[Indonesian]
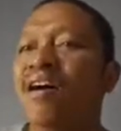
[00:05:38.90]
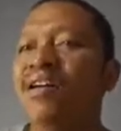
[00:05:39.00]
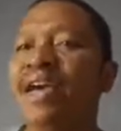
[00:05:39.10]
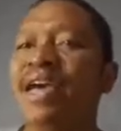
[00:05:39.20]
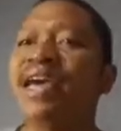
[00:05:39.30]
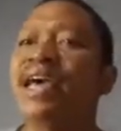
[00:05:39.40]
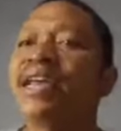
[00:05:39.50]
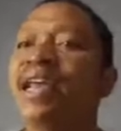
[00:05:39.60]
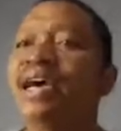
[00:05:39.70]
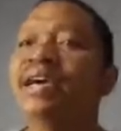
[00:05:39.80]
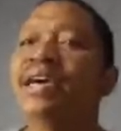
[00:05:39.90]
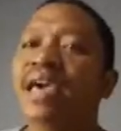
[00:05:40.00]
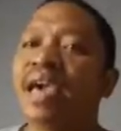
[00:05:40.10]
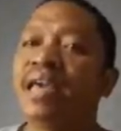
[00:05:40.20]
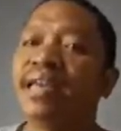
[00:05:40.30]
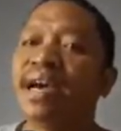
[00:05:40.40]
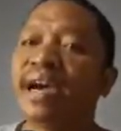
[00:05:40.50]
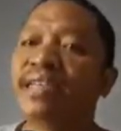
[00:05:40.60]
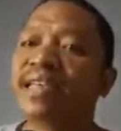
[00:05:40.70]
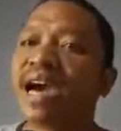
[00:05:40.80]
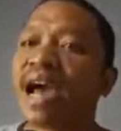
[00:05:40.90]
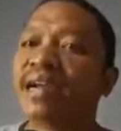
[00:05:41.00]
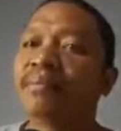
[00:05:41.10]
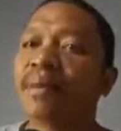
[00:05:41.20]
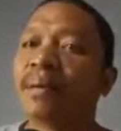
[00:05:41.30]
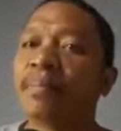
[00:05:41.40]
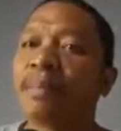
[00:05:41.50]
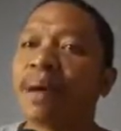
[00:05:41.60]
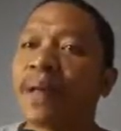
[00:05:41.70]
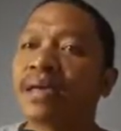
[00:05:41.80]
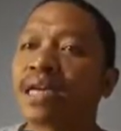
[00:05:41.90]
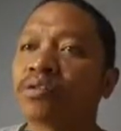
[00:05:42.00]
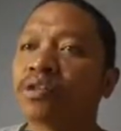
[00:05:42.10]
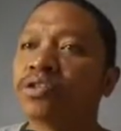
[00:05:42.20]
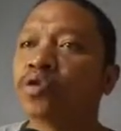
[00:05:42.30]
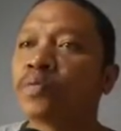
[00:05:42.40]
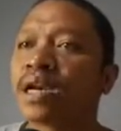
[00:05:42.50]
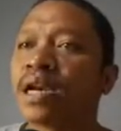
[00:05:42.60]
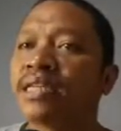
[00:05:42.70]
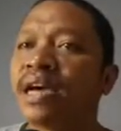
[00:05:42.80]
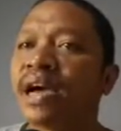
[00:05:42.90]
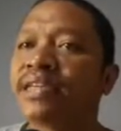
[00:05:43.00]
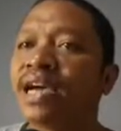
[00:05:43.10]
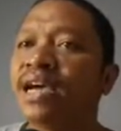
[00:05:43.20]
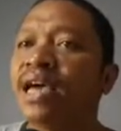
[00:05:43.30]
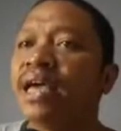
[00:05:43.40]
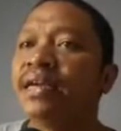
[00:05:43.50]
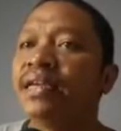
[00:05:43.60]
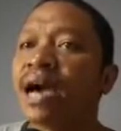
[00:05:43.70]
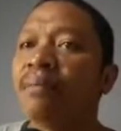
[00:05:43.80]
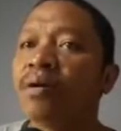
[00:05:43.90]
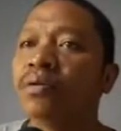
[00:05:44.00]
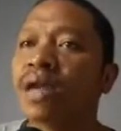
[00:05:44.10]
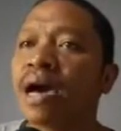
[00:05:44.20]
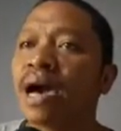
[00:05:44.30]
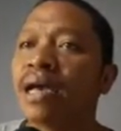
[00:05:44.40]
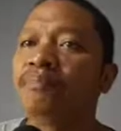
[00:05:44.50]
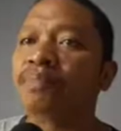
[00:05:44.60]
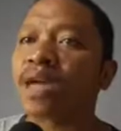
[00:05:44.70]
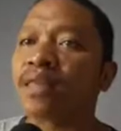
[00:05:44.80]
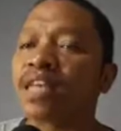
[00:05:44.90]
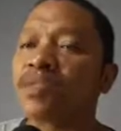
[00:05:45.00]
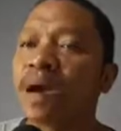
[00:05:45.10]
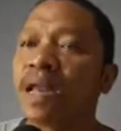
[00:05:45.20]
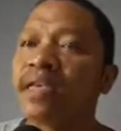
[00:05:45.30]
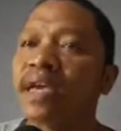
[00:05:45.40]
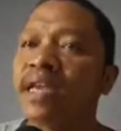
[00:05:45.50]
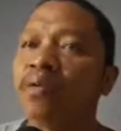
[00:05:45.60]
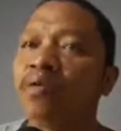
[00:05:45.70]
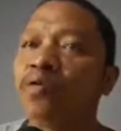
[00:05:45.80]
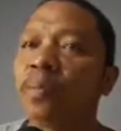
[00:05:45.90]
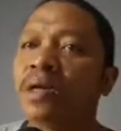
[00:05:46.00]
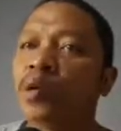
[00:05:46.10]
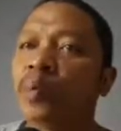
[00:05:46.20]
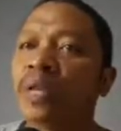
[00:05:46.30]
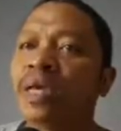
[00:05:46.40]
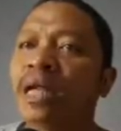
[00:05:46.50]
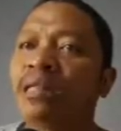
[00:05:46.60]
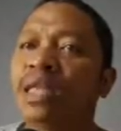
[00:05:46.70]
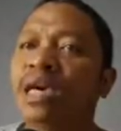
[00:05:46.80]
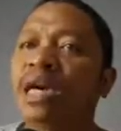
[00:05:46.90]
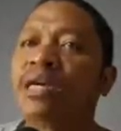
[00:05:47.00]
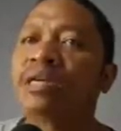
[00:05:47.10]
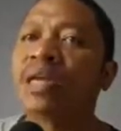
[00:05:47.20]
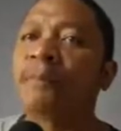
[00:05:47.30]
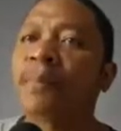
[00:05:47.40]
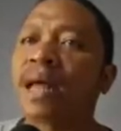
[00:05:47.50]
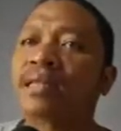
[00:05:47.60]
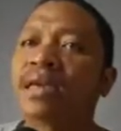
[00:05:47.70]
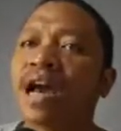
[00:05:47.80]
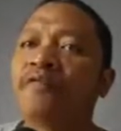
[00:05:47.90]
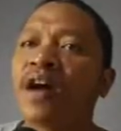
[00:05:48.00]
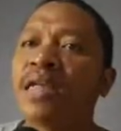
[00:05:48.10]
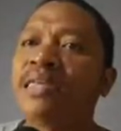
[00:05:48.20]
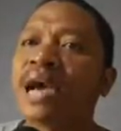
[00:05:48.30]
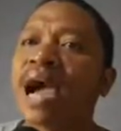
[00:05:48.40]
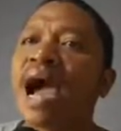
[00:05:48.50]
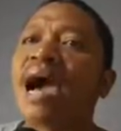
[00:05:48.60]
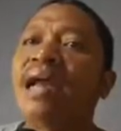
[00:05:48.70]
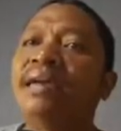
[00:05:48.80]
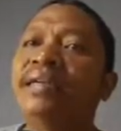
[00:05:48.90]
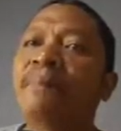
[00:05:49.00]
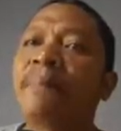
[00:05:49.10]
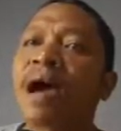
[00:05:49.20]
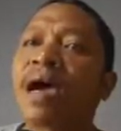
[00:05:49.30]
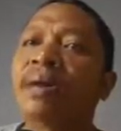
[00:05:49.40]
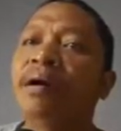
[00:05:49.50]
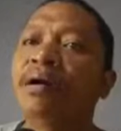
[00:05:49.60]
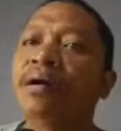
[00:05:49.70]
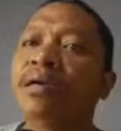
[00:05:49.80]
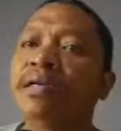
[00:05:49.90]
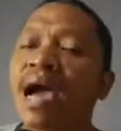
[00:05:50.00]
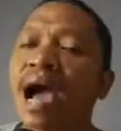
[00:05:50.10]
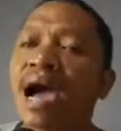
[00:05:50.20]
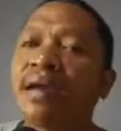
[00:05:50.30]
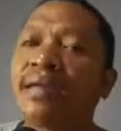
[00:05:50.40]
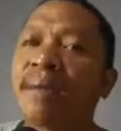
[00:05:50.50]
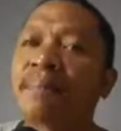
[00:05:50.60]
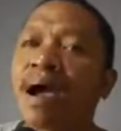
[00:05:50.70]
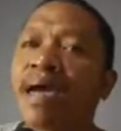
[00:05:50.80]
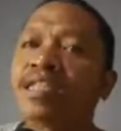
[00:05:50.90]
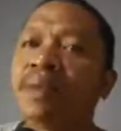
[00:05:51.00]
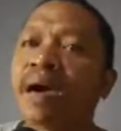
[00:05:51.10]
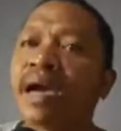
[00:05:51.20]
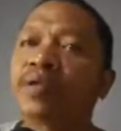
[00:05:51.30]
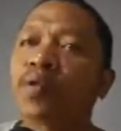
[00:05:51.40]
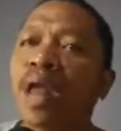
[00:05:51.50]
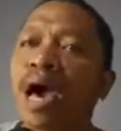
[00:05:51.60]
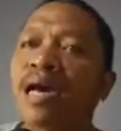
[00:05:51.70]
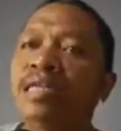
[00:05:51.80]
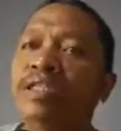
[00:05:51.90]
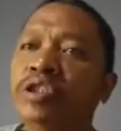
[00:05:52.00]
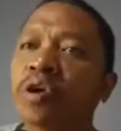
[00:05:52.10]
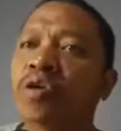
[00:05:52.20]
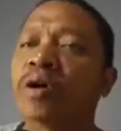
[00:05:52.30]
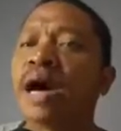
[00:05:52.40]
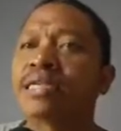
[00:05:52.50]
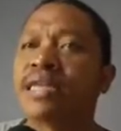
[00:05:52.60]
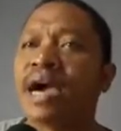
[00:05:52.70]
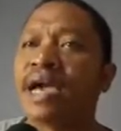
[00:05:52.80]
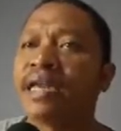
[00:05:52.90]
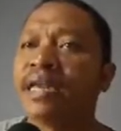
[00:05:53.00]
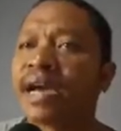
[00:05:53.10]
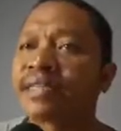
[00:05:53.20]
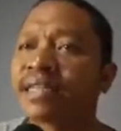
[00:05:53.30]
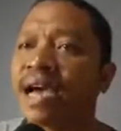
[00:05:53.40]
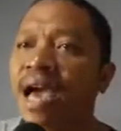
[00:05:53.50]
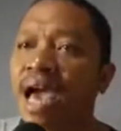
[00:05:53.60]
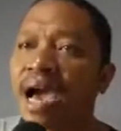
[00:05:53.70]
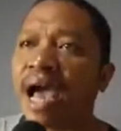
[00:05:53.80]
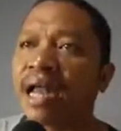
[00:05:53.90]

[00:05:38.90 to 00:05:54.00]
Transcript: Oke, nah ini dia guys ya karena mem memang prank satu ini cukup cerdas ya guys ya. Dia menggunakan kertas malanya ini untuk menduplikat di, di plat galvanis yang akan dia pakai yang akan dia pakai sebagai tulangan jok guys. Nah, ini dia guys ya. Kalau